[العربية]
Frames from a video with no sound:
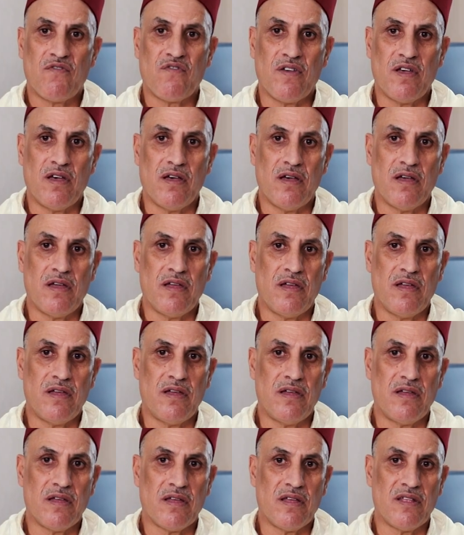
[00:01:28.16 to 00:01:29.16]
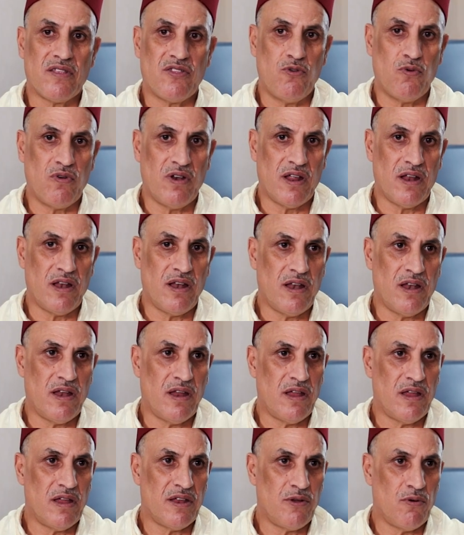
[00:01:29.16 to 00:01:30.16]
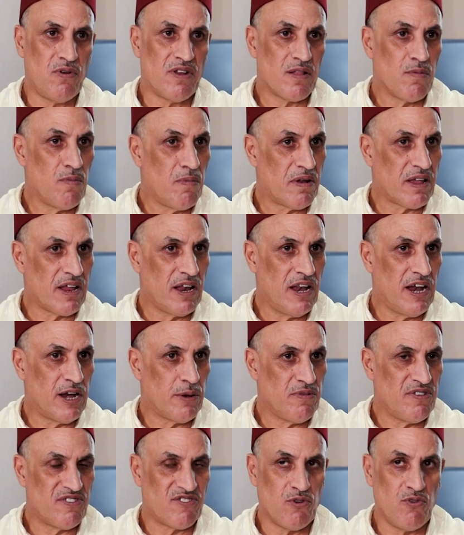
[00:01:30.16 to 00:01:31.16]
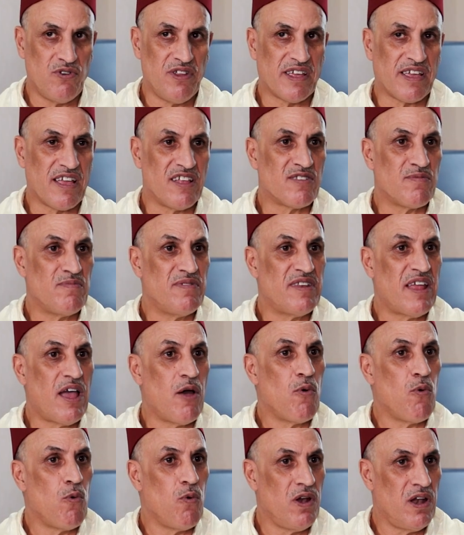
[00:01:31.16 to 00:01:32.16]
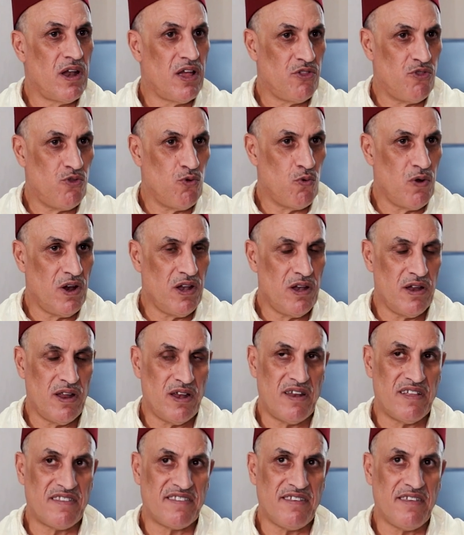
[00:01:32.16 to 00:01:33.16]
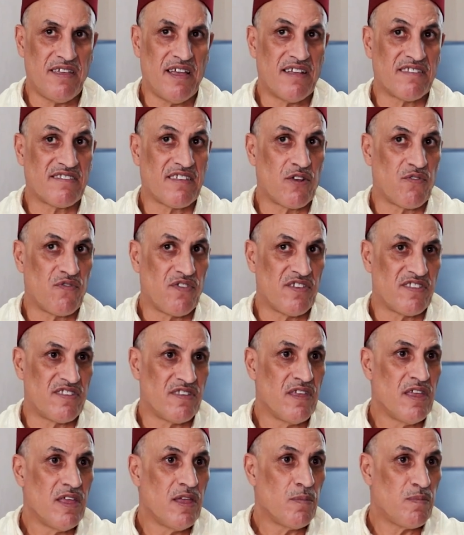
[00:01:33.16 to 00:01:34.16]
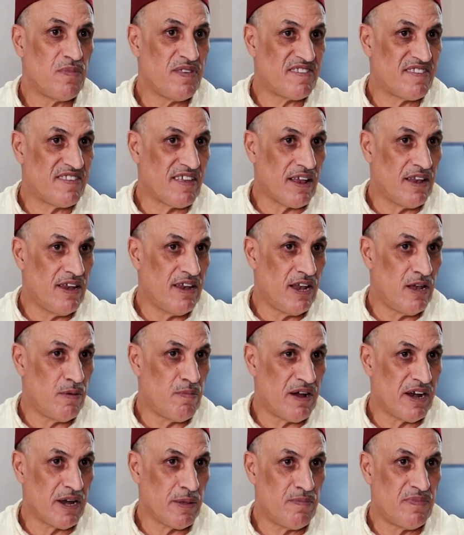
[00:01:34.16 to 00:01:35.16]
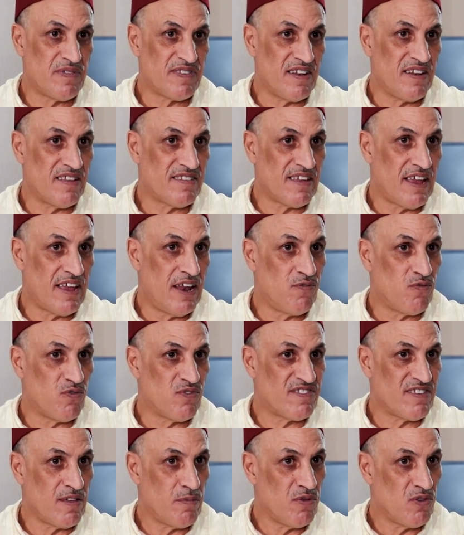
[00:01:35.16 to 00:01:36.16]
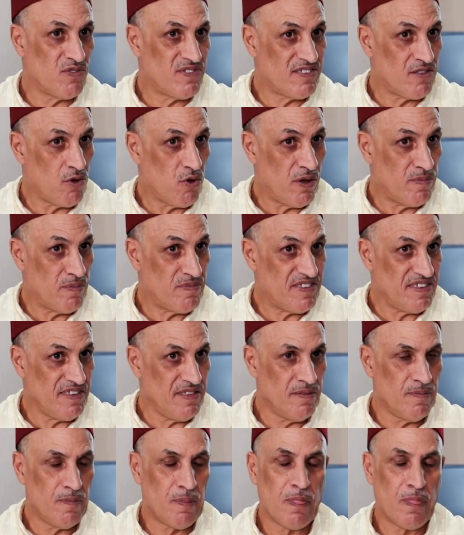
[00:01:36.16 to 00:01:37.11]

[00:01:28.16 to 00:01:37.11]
فالدولة دولة المملكة العربية السعودية كانت من أول الدول التي اعترفت باستقلال المغرب سنة 1956